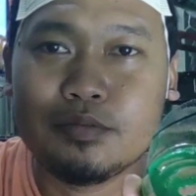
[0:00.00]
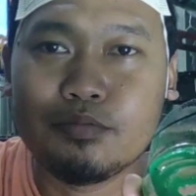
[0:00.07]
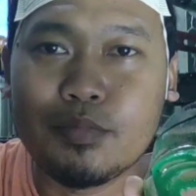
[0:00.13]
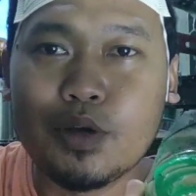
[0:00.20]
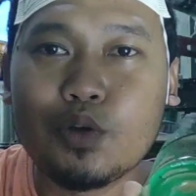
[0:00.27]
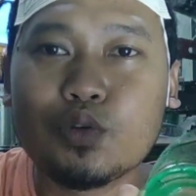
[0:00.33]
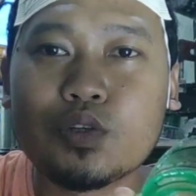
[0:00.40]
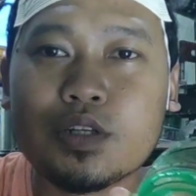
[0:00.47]

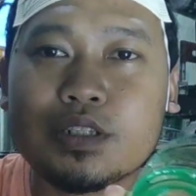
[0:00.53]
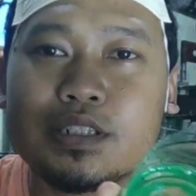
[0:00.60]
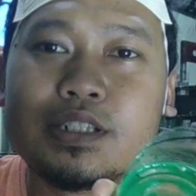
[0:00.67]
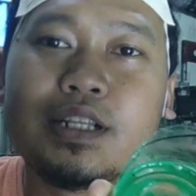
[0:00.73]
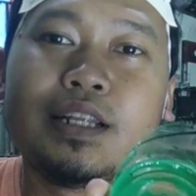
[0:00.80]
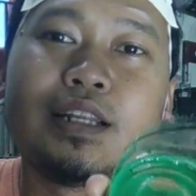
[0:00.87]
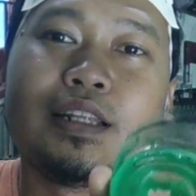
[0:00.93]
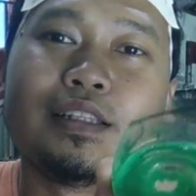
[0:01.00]
bagus
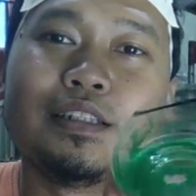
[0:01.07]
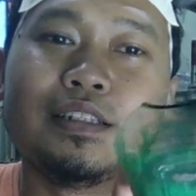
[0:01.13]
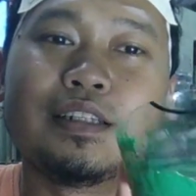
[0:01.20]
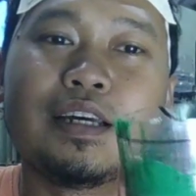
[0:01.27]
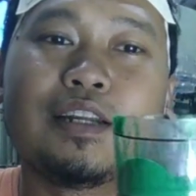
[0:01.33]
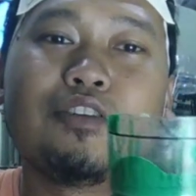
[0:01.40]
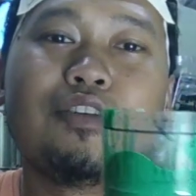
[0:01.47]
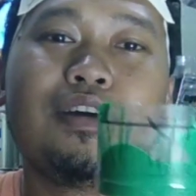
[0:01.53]
hasilnya nanti
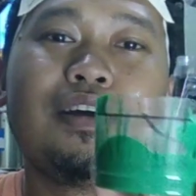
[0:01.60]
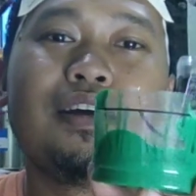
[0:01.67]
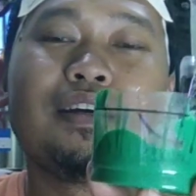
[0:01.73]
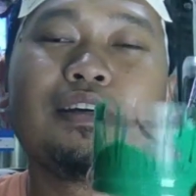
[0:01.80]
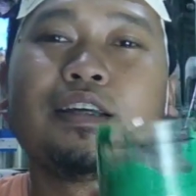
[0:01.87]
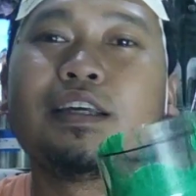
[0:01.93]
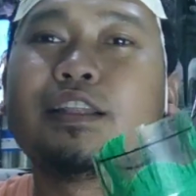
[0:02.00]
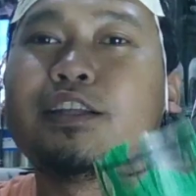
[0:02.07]
karena udah
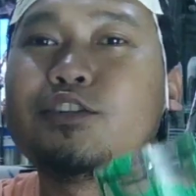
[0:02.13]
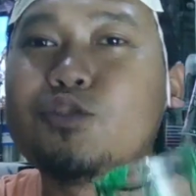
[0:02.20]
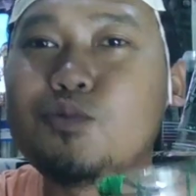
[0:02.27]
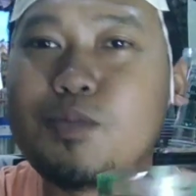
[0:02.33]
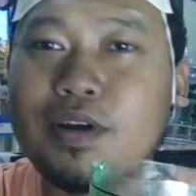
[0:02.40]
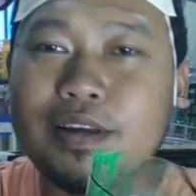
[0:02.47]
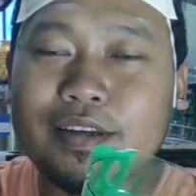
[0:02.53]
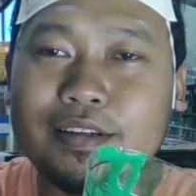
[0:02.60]
kita
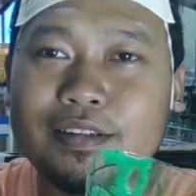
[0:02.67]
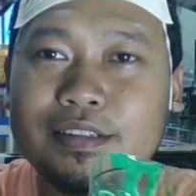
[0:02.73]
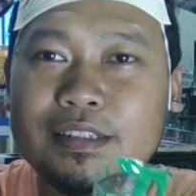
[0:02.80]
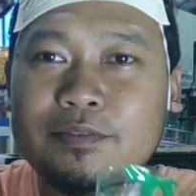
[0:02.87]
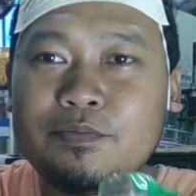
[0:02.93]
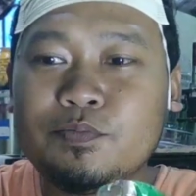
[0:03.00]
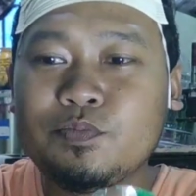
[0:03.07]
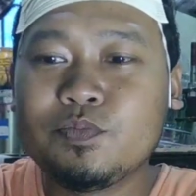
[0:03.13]
coba ya
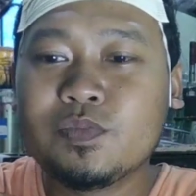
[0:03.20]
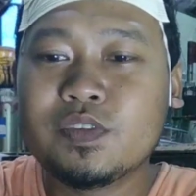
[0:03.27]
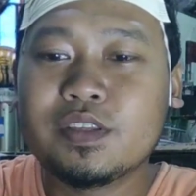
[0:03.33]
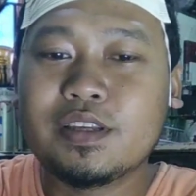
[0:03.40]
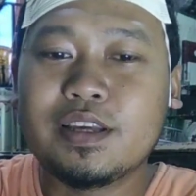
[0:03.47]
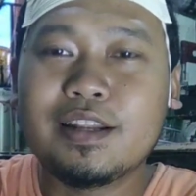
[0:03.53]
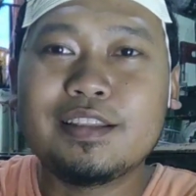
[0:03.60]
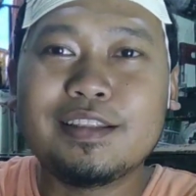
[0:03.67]

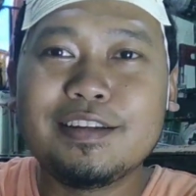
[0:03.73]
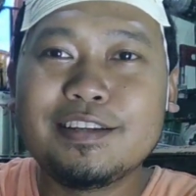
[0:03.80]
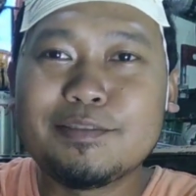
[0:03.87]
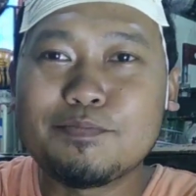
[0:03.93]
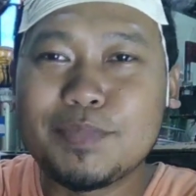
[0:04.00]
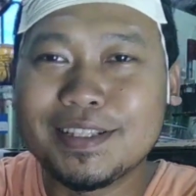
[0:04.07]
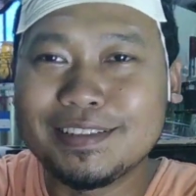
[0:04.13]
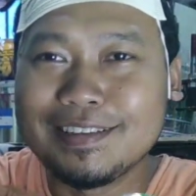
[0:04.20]
karena tadi
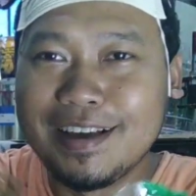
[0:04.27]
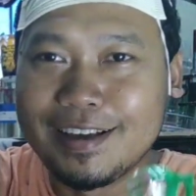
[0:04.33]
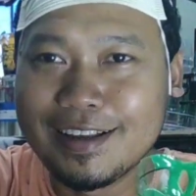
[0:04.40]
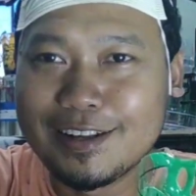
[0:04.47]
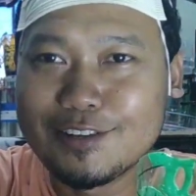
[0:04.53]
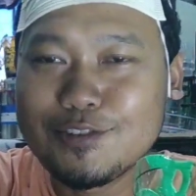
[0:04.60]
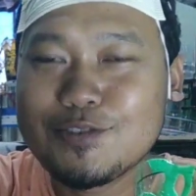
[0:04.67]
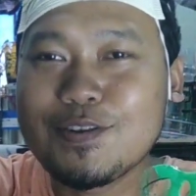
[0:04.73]
sempat
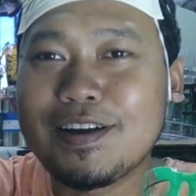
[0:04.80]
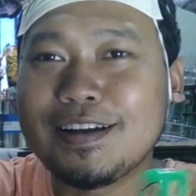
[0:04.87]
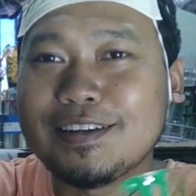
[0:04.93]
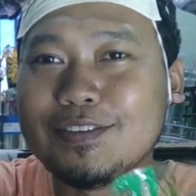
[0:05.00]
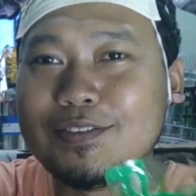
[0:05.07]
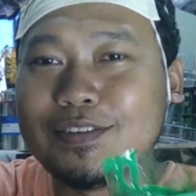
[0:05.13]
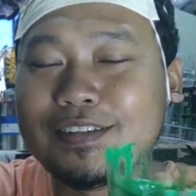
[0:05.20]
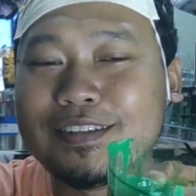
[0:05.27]
gagal juga
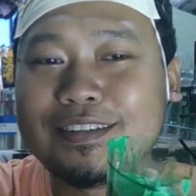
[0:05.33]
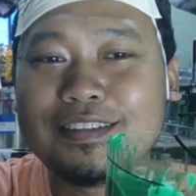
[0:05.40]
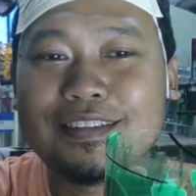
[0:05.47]
gitu kan